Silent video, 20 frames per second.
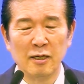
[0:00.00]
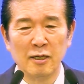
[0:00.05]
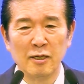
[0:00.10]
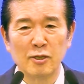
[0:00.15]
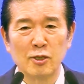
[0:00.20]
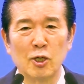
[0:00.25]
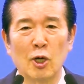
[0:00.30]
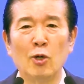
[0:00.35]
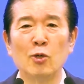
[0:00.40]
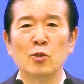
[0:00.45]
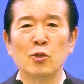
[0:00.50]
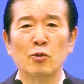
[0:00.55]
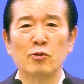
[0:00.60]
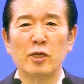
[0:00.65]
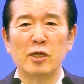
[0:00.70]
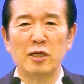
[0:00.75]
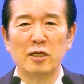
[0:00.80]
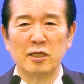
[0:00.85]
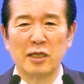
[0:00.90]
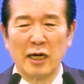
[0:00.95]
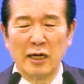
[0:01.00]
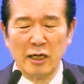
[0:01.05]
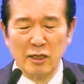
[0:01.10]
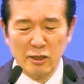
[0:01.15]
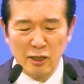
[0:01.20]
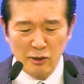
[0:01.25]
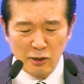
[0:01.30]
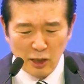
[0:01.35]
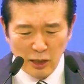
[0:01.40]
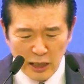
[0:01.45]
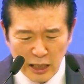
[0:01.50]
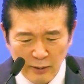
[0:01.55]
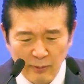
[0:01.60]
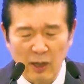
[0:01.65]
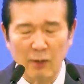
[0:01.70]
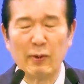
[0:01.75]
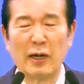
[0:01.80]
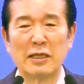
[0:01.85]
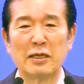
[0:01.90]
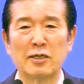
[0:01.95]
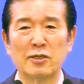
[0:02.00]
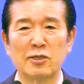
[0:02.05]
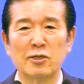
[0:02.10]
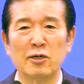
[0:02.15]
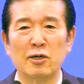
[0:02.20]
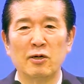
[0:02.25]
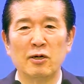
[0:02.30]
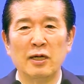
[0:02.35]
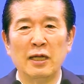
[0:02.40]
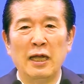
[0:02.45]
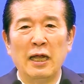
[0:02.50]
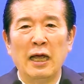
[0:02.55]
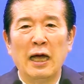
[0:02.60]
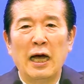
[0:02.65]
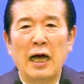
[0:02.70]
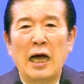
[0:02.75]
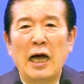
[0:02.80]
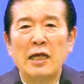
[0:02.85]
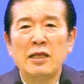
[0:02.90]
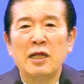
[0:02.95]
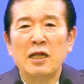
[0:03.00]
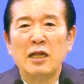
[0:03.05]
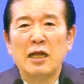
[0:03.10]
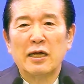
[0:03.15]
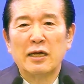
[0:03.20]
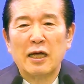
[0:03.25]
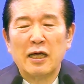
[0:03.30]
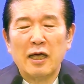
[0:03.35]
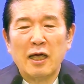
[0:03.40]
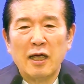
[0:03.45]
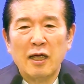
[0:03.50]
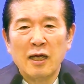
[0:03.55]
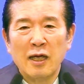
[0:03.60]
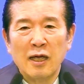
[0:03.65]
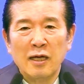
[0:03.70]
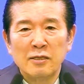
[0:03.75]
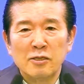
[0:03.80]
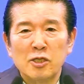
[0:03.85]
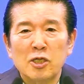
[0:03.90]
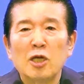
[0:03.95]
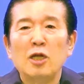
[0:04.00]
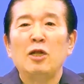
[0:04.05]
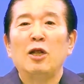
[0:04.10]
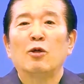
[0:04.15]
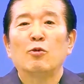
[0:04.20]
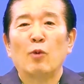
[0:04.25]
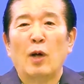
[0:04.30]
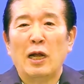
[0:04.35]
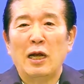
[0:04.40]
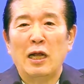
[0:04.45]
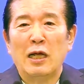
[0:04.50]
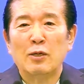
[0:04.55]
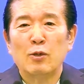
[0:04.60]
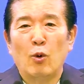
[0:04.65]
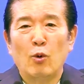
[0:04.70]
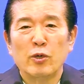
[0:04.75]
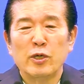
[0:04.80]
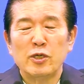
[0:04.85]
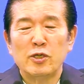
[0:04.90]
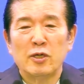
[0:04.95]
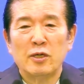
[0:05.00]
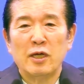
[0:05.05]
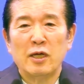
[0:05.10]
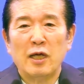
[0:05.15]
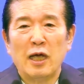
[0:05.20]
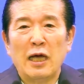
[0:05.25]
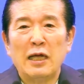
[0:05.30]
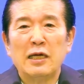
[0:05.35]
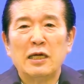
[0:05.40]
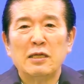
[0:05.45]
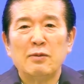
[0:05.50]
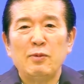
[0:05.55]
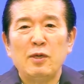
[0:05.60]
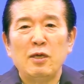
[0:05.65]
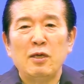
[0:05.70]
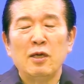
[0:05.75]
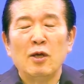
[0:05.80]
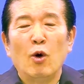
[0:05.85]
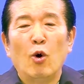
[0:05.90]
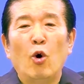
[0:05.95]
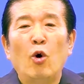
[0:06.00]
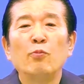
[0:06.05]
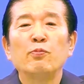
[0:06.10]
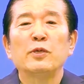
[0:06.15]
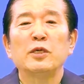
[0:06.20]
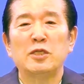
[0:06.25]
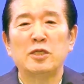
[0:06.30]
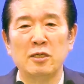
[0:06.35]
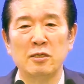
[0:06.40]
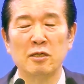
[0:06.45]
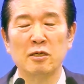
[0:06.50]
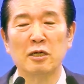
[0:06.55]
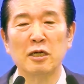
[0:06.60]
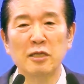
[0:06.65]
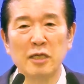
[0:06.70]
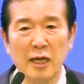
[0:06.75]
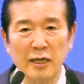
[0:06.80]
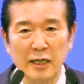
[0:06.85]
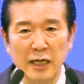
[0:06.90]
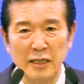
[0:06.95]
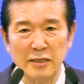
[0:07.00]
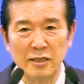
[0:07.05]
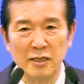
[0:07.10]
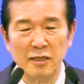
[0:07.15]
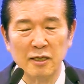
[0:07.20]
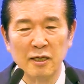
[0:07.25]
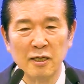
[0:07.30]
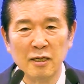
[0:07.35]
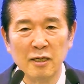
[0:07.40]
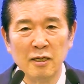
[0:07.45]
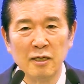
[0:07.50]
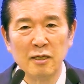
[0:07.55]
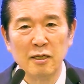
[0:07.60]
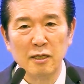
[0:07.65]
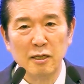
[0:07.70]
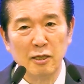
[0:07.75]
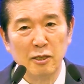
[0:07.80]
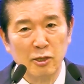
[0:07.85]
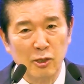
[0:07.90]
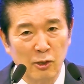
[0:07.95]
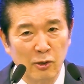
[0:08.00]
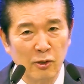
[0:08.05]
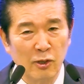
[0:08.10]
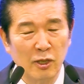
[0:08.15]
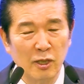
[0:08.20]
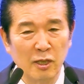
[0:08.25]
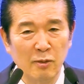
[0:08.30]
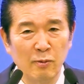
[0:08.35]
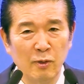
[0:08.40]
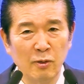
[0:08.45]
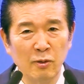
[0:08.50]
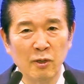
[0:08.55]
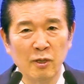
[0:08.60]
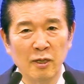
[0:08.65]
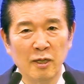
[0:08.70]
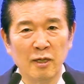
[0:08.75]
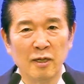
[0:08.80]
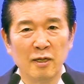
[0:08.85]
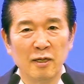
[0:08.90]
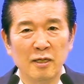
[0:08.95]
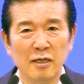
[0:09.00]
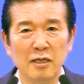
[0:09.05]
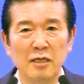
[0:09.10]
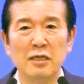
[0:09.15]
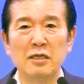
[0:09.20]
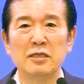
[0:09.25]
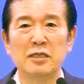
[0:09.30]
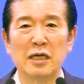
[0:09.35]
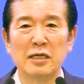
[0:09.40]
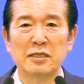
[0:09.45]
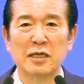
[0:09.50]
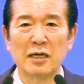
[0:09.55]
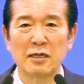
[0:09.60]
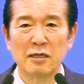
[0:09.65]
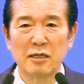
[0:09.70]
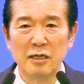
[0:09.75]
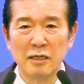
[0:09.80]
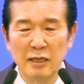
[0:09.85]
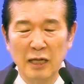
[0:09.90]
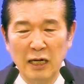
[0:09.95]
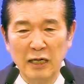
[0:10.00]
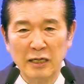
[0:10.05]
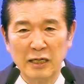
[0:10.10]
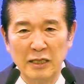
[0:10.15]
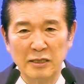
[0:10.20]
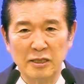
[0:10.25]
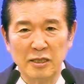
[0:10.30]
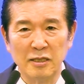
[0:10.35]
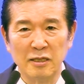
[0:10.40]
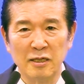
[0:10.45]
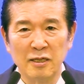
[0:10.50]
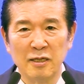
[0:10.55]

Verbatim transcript: 성도들이 이 땅에서 들림을 받아서 하늘나라에 7년 환란 오기 전에 하나님이 옮기시는 그때까지 이 성령님은 이 세상 끝날까지